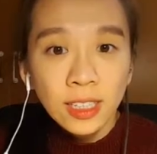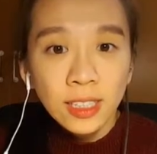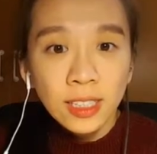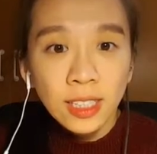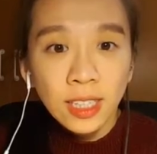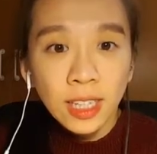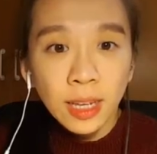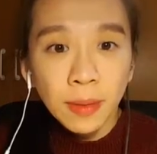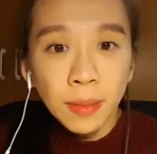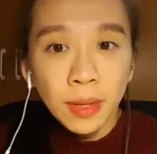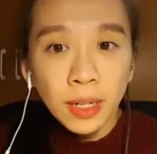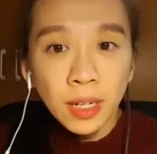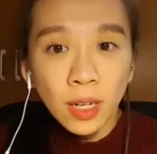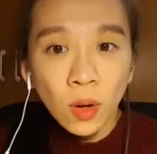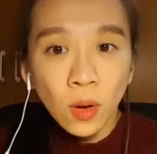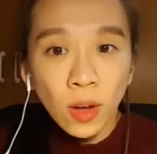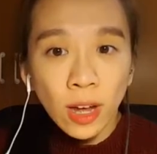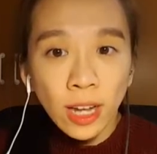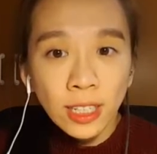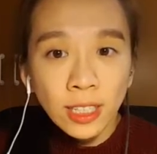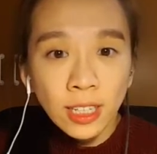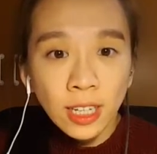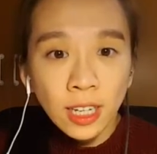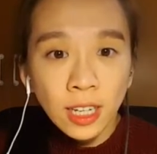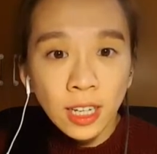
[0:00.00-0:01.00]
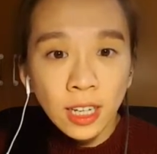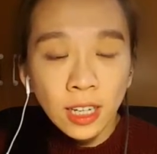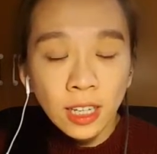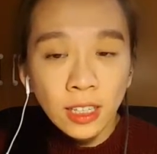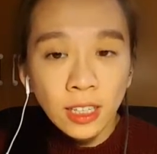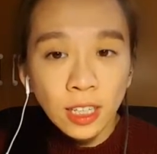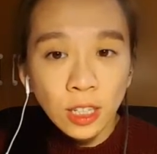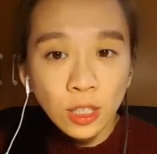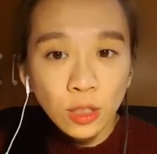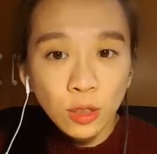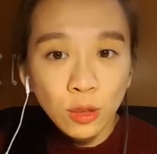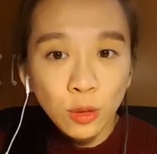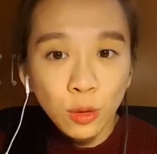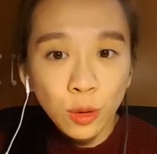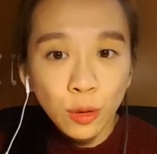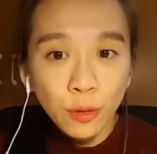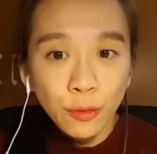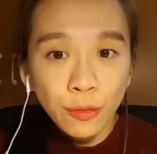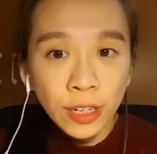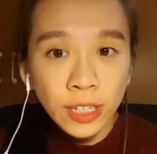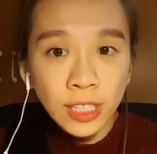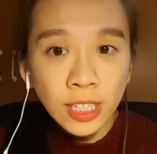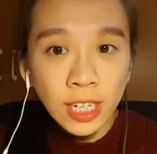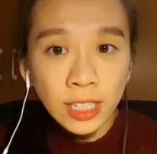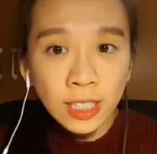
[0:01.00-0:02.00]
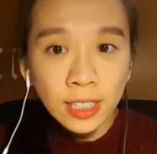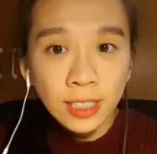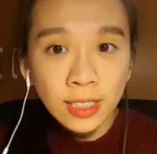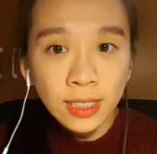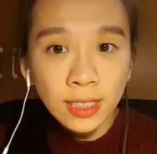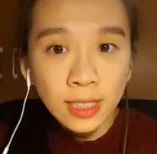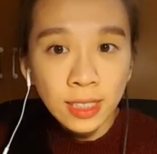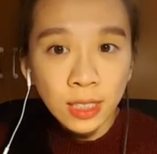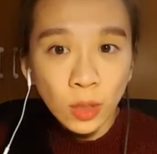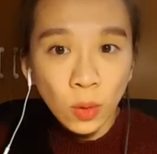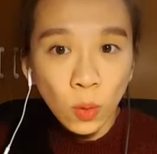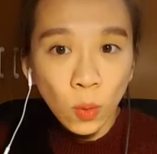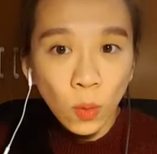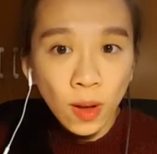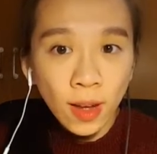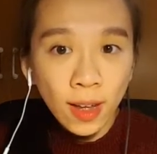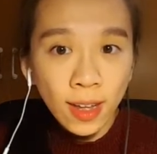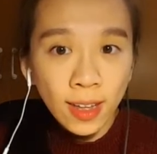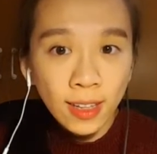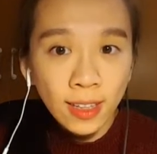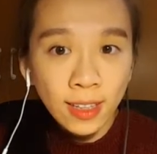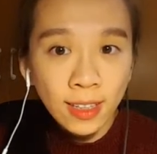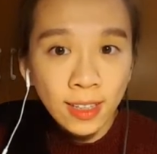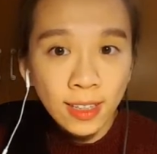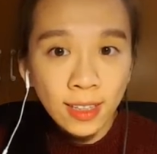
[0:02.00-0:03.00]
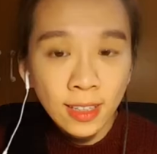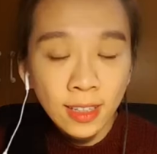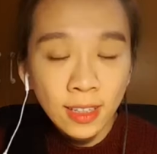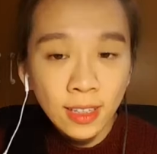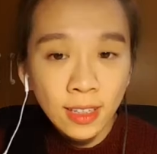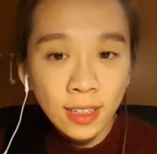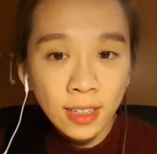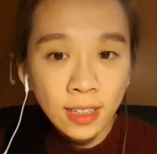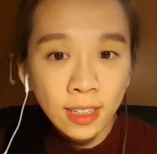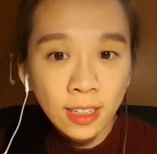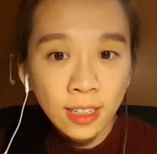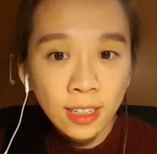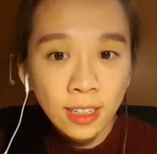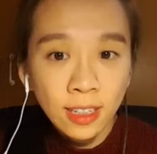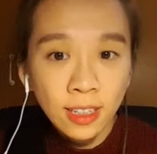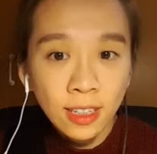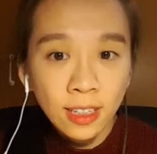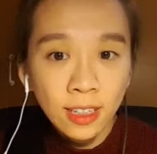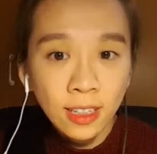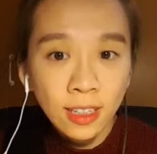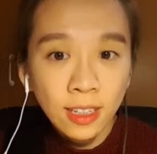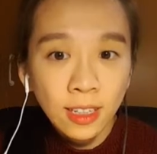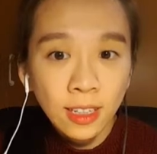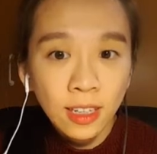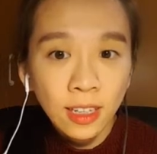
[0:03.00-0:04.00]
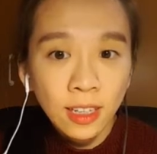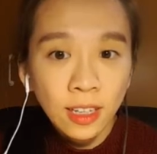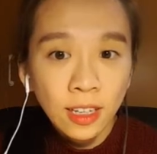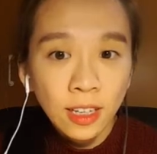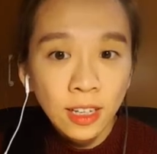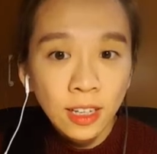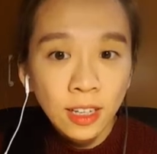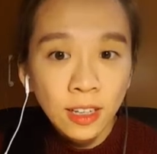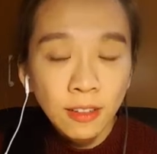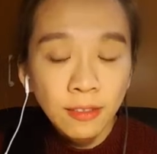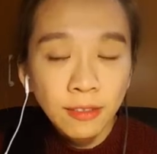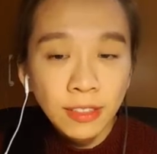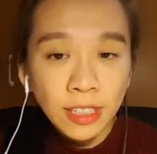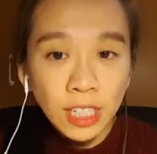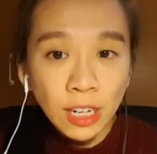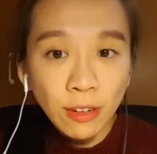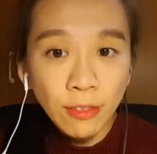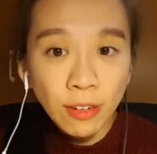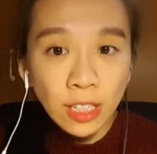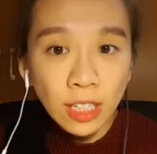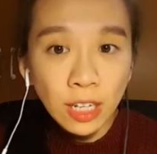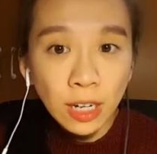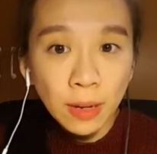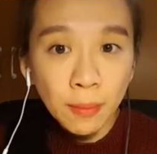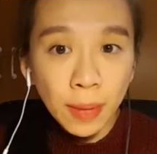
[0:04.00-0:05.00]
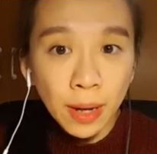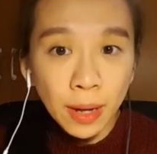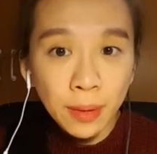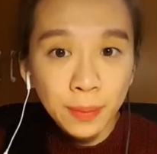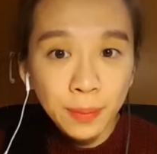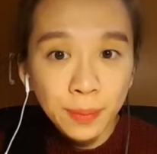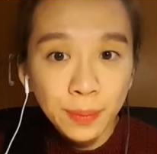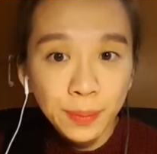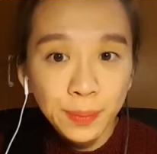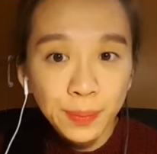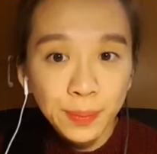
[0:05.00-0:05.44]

前面的话呢，也是会非常的喜欢，非常非常的棒。